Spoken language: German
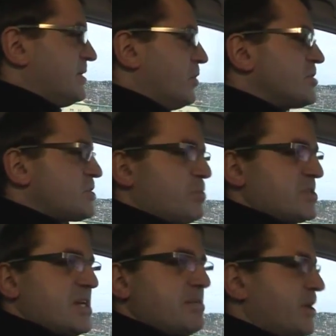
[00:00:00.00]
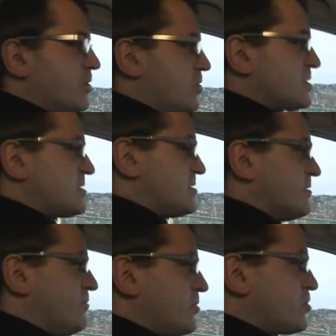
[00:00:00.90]
90 Prozent meiner Kosten
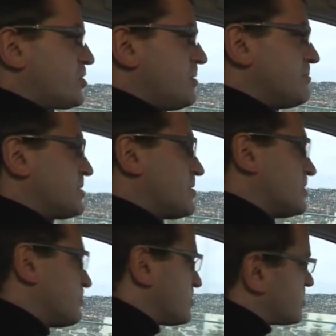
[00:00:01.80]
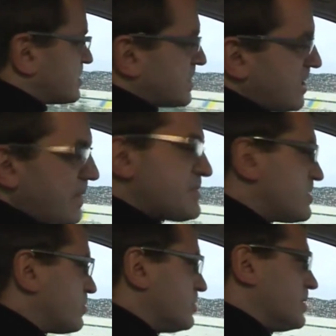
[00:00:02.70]
sind vorgeschrieben. Sicherlich muss es soziale
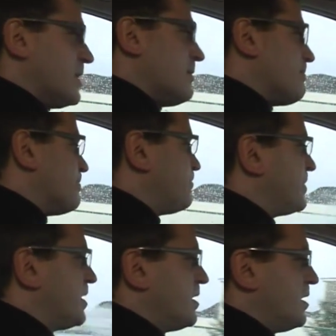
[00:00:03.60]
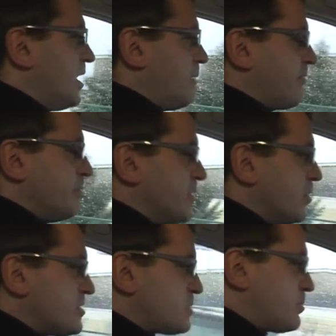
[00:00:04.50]
Absicherungen geben. Aber wenn mir
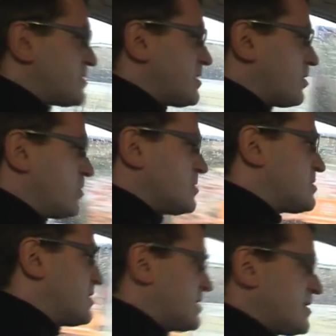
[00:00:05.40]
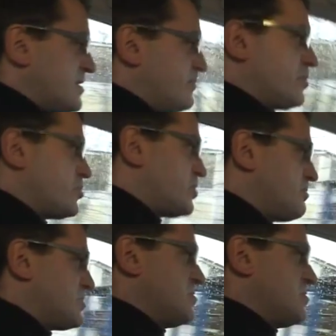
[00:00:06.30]
90 Prozent der Kosten gesetzlich vorgeschrieben